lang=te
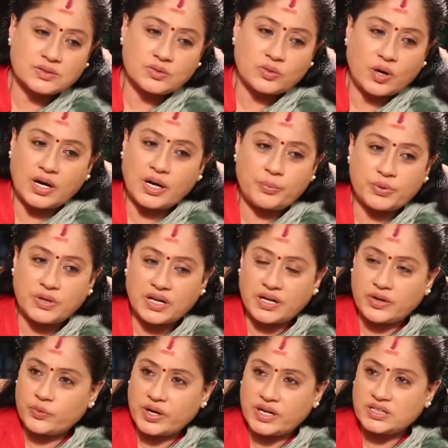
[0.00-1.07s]
సో వాళ్ళు ఎప్పుడు
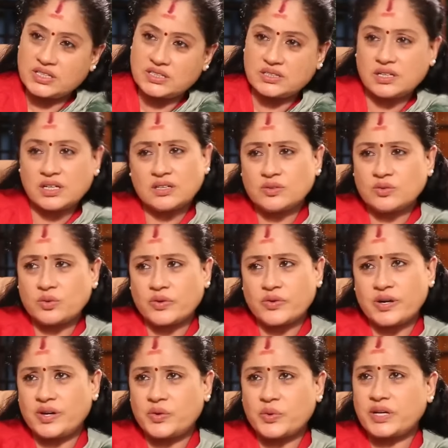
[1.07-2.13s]
నన్ను ఇన్వైట్ చేసింది లేదు
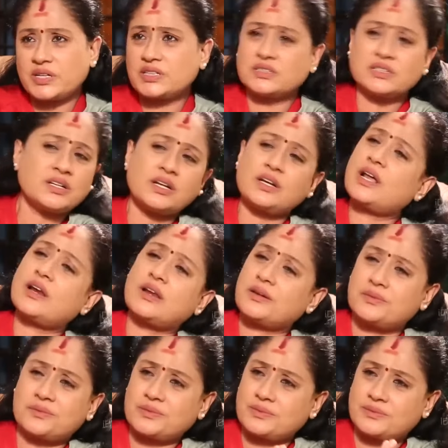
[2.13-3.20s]
ఒకవేళ ఇన్వైట్ చేసినా నేను
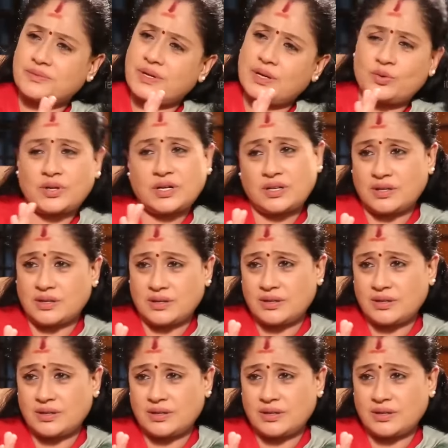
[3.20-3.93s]
అలాను ఎల్లుండ